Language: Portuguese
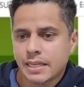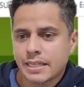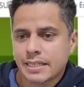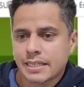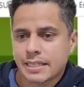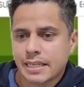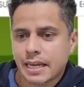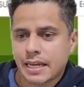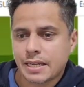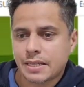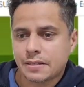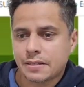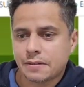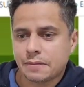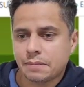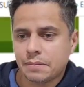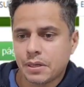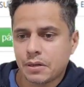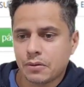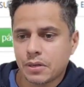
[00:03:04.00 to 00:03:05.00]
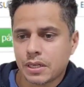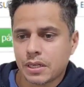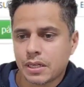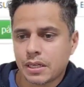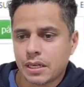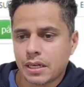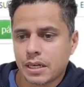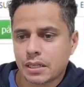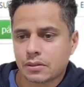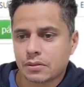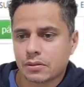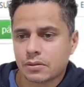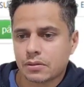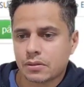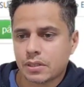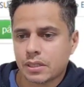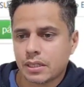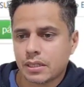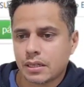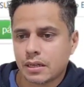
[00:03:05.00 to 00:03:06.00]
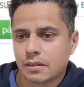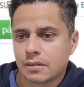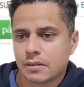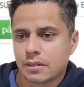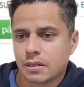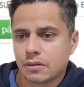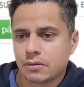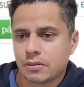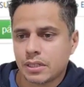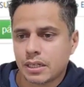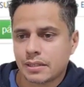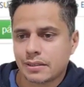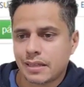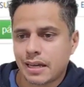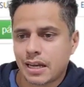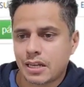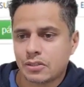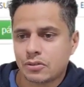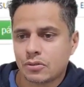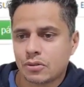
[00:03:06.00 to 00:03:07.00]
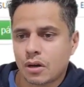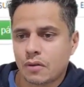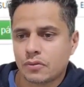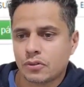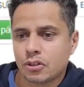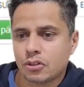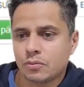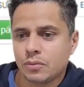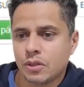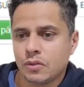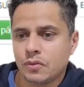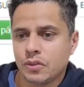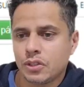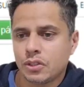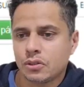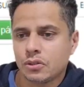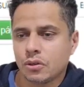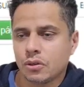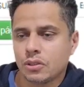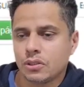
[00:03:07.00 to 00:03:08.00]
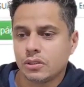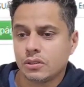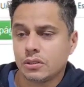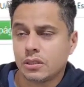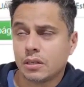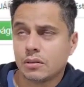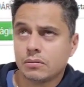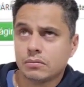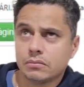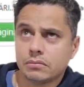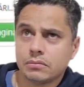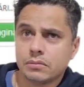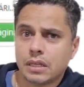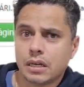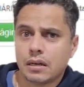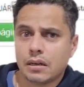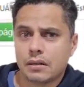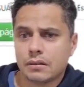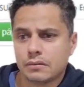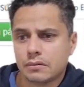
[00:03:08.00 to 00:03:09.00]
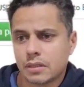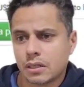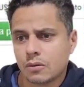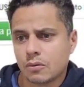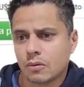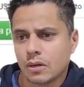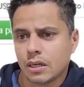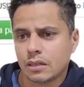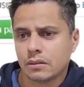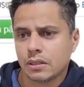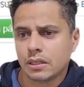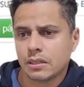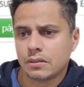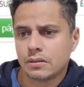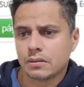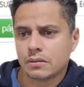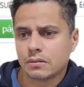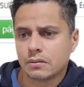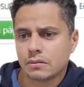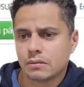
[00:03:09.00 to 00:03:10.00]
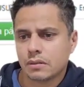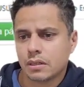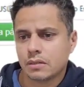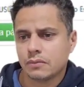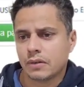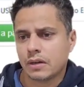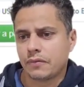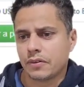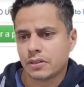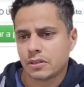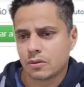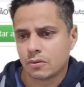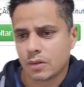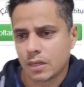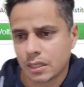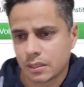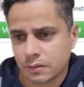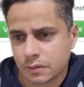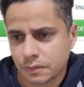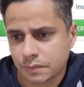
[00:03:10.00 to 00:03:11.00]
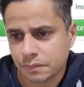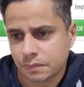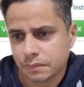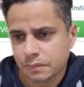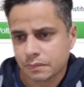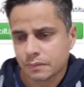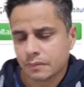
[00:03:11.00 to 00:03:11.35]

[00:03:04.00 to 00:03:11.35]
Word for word: 6.500 e nasceu dia 10 de 9 de 2022. Então, tem um ano, é isso? Um ano. Vai fazer um ano?